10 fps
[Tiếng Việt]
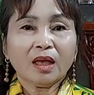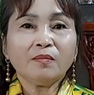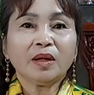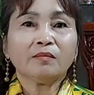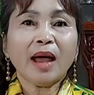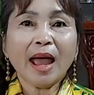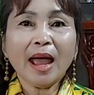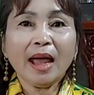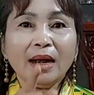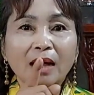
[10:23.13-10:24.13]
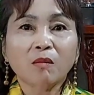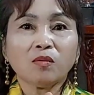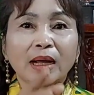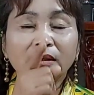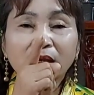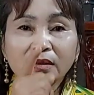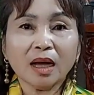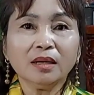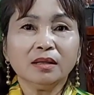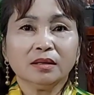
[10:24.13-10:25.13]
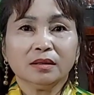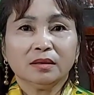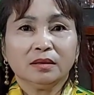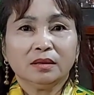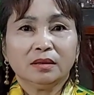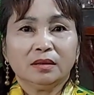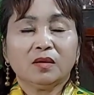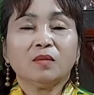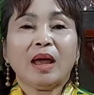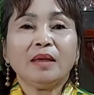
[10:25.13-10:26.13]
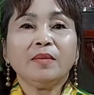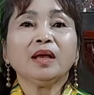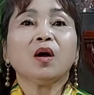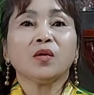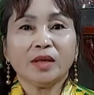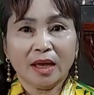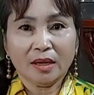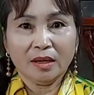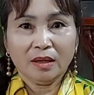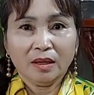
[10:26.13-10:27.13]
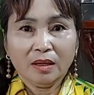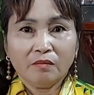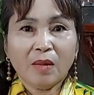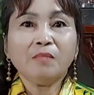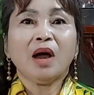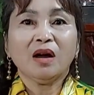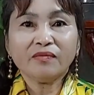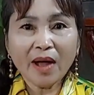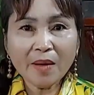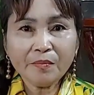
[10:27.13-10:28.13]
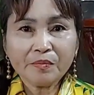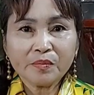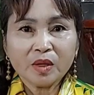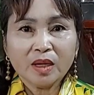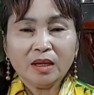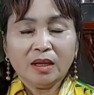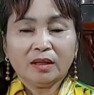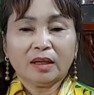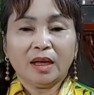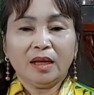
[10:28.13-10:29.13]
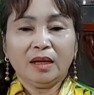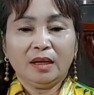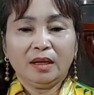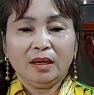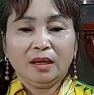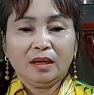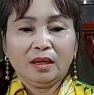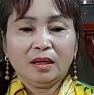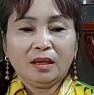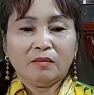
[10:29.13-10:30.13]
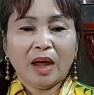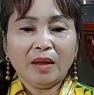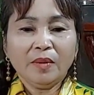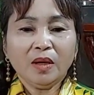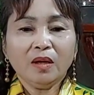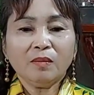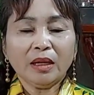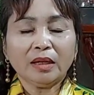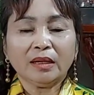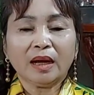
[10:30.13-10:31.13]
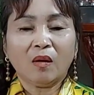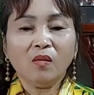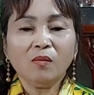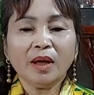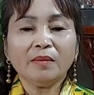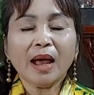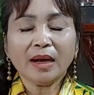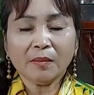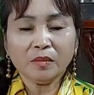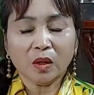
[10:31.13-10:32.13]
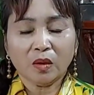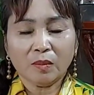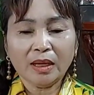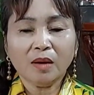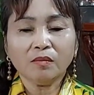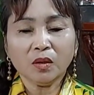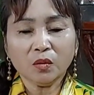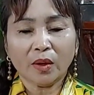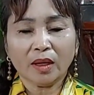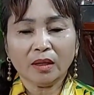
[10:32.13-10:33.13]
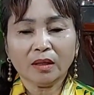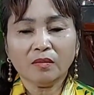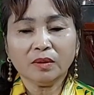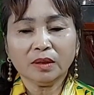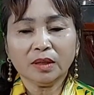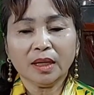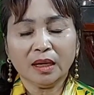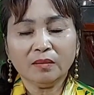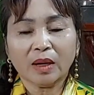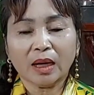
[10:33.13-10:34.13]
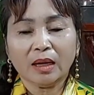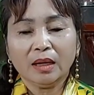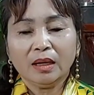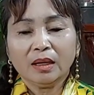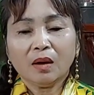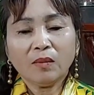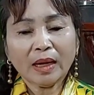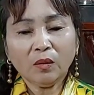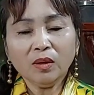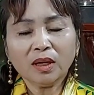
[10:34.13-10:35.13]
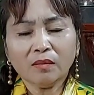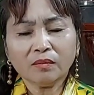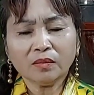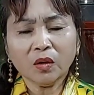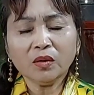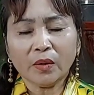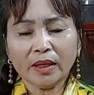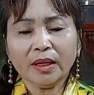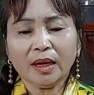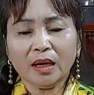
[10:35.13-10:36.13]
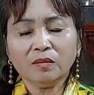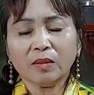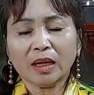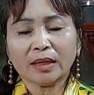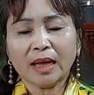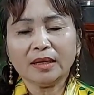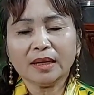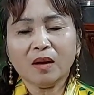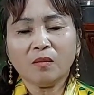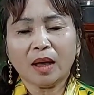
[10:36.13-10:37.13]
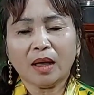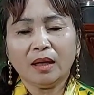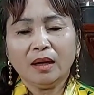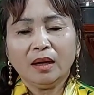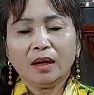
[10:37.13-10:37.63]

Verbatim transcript: Cái 13 lần, một lần thứ tư rồi bảy mới ngồi dậy, bảy mở pháp. Thì bảy mới nói bảy tỉnh khẩu 3 năm rồi, bảy không nói chuyện không gì hết mà, không ăn uống không nói chuyện gì hết mà, tại sao mà